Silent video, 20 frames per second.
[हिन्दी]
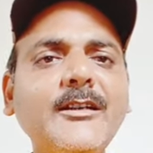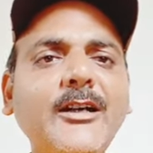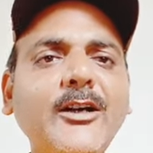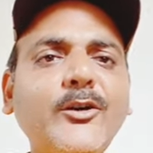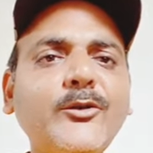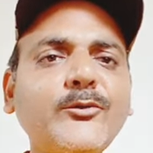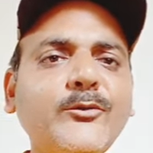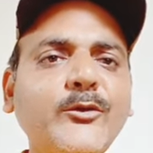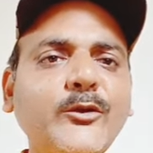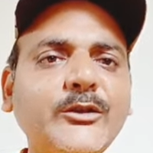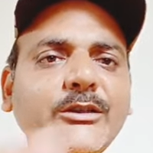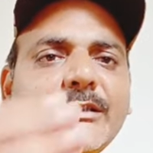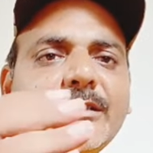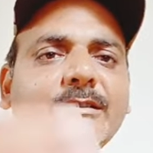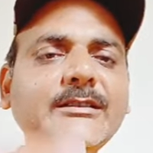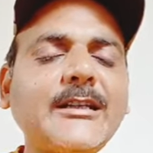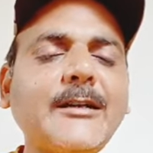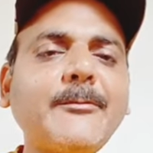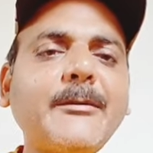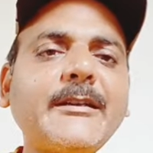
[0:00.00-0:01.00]
और वो
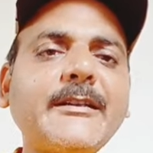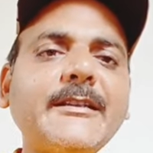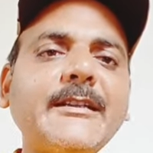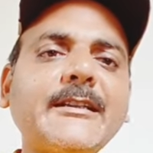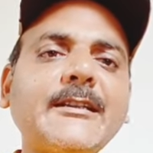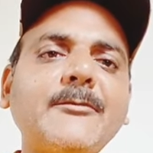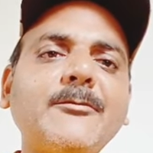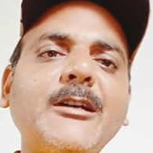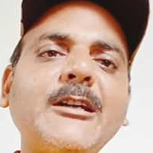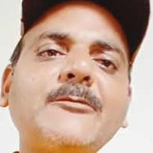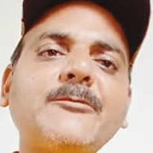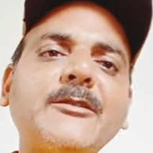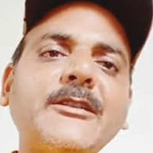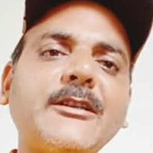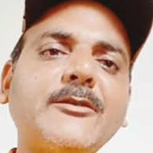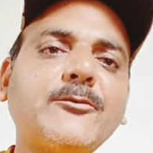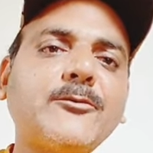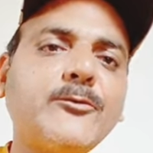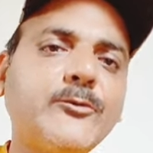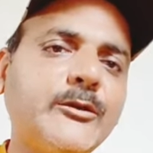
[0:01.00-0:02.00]
हिस्सा बनने के बाद फिर
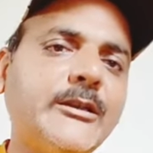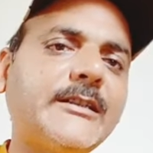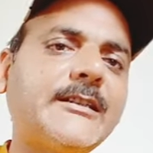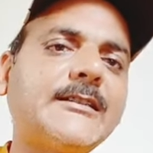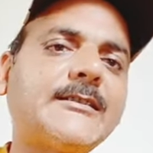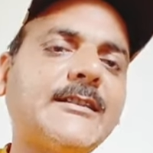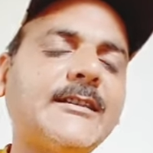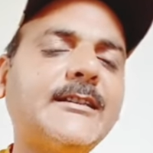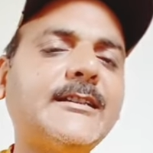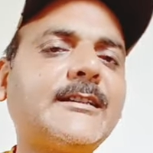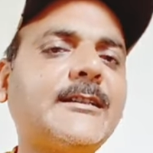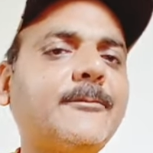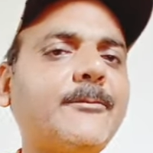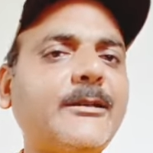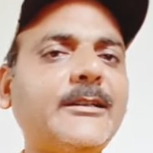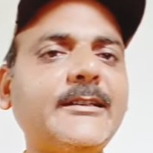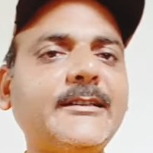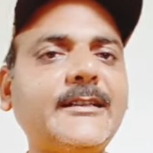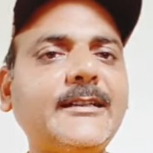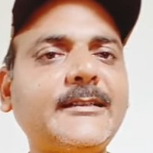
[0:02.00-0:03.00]
एक कूड़े के शरीक़े
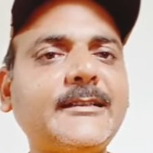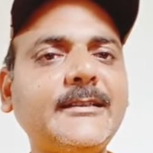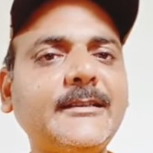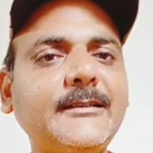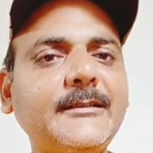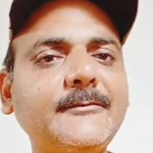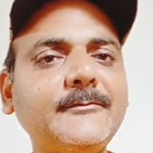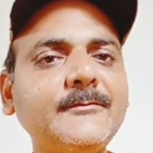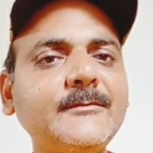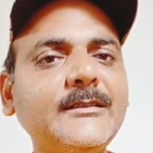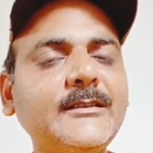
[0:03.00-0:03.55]
पड़े रहते हैं